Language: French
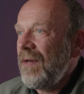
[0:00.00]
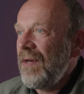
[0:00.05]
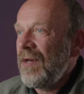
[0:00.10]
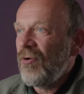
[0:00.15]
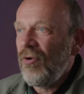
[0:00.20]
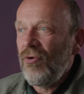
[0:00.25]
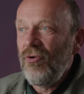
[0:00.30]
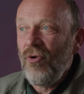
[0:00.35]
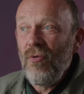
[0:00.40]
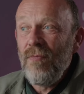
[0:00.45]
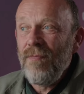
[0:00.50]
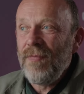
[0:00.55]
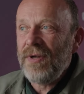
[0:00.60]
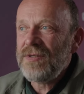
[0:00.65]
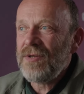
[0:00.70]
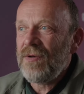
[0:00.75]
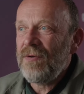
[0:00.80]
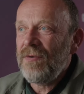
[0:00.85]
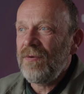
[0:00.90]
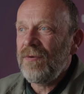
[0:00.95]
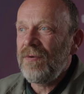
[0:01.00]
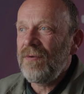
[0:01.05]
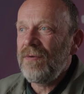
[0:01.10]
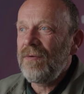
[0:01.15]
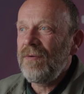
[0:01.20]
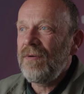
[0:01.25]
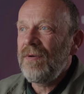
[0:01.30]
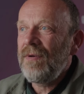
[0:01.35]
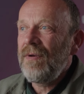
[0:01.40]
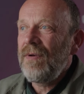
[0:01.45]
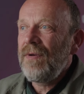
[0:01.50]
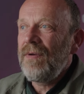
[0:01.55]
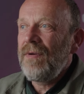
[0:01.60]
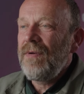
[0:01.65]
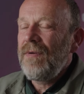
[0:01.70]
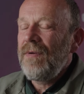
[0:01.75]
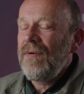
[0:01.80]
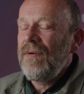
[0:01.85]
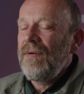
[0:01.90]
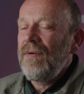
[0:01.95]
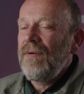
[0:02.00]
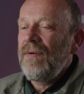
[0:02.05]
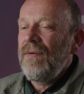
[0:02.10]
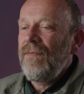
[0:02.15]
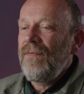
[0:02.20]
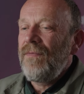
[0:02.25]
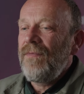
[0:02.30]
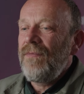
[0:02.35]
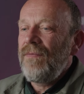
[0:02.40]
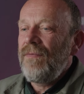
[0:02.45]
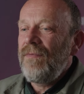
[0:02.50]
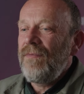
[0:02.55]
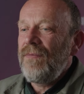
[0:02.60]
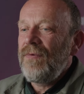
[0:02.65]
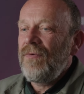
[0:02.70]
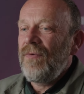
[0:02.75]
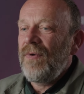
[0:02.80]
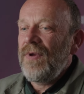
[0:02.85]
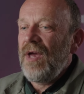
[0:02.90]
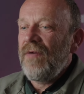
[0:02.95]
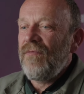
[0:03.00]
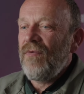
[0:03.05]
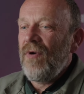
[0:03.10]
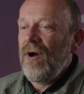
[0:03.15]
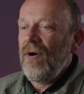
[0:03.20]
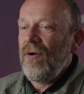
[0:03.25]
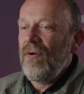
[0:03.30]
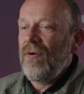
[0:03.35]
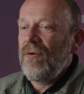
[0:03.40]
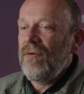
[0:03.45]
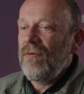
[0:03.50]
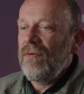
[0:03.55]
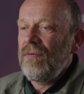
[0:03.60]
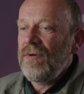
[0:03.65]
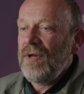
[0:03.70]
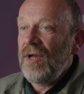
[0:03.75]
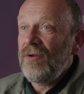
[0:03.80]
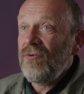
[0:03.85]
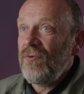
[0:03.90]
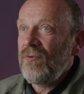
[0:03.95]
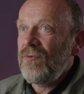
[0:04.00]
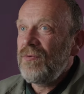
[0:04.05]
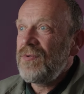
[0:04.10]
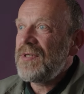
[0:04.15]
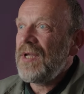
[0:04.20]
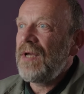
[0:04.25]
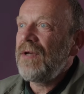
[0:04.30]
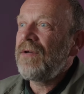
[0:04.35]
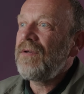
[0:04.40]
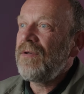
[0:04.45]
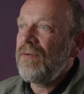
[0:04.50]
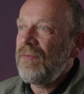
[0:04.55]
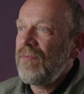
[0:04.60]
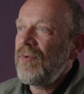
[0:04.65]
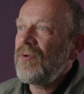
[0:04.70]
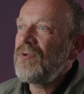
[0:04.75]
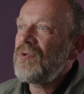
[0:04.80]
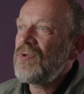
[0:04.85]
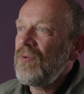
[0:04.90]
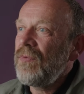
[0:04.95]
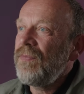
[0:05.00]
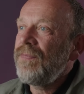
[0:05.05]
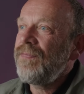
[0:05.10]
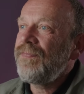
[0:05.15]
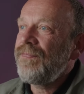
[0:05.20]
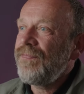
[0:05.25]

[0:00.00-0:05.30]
économe parce que il doit y avoir quatre ou cinq morceaux.